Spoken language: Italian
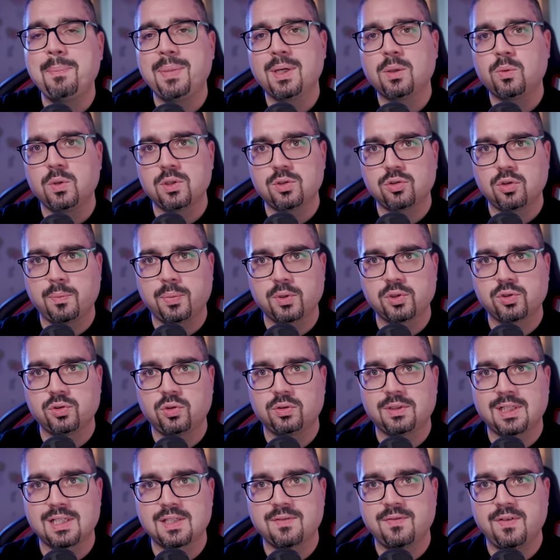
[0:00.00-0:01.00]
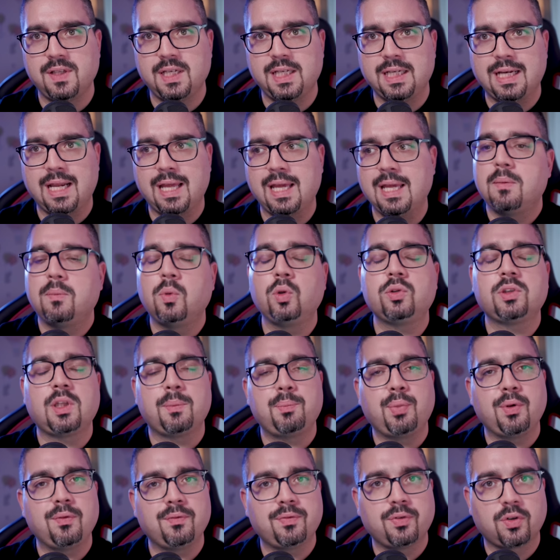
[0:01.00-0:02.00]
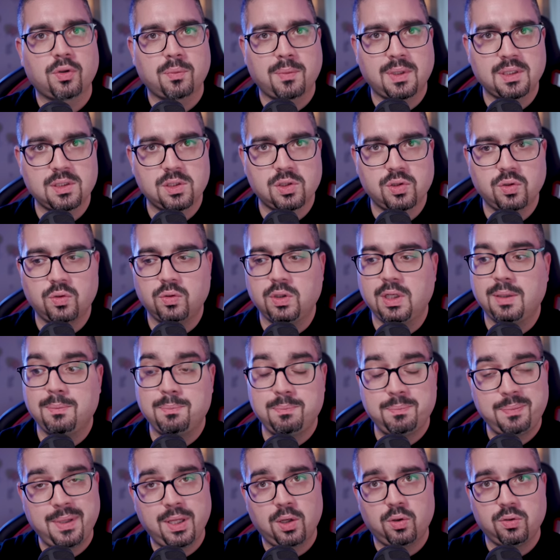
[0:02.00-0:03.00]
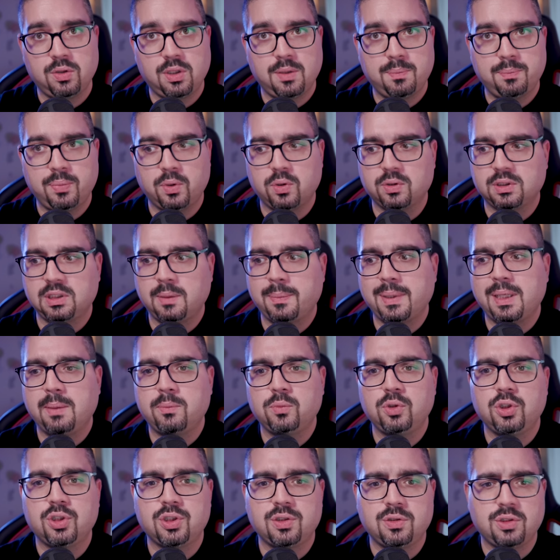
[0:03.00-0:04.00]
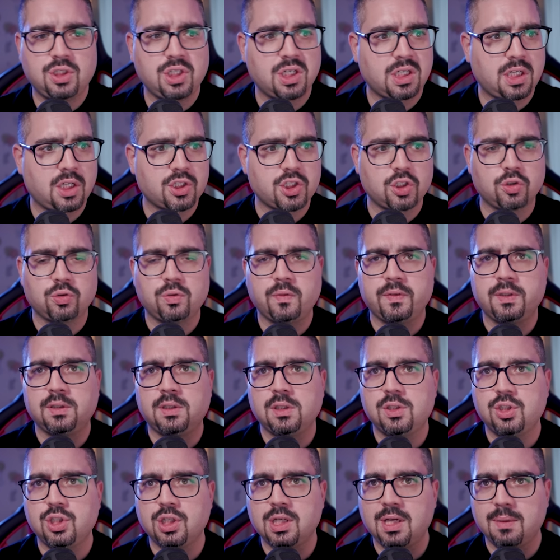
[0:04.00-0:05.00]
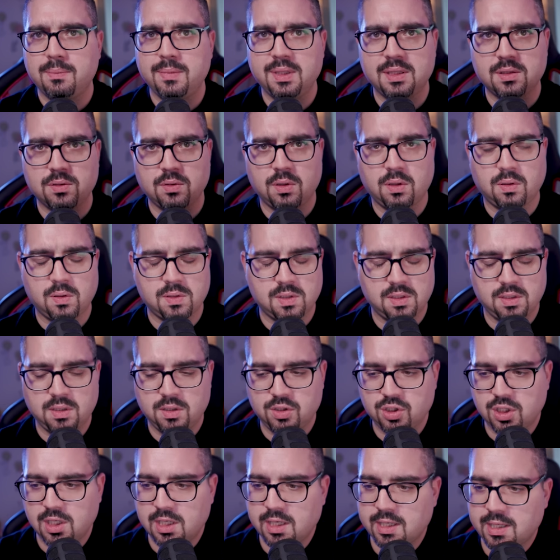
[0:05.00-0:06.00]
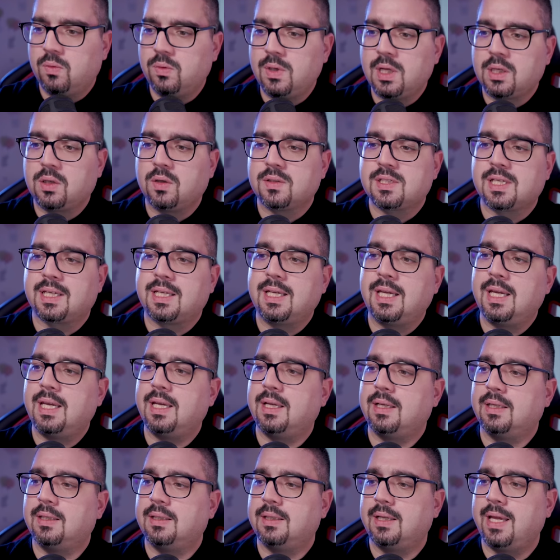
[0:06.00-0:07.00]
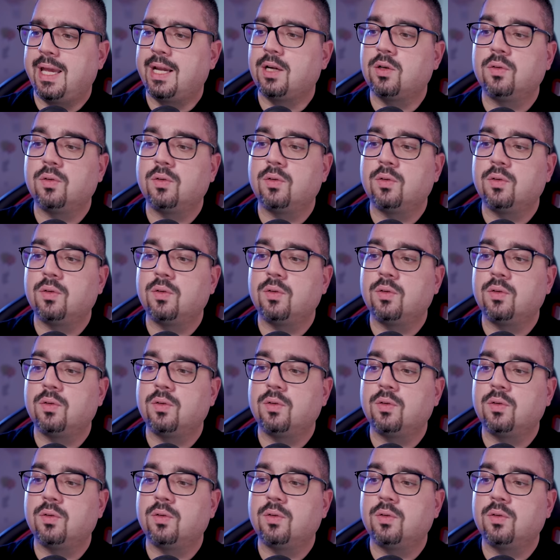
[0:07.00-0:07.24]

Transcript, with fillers: per questo possono trasferire molte più informazioni per ogni porta, parliamo di circa 120 gigabits, una cosa del genere. Una cosa che eh, è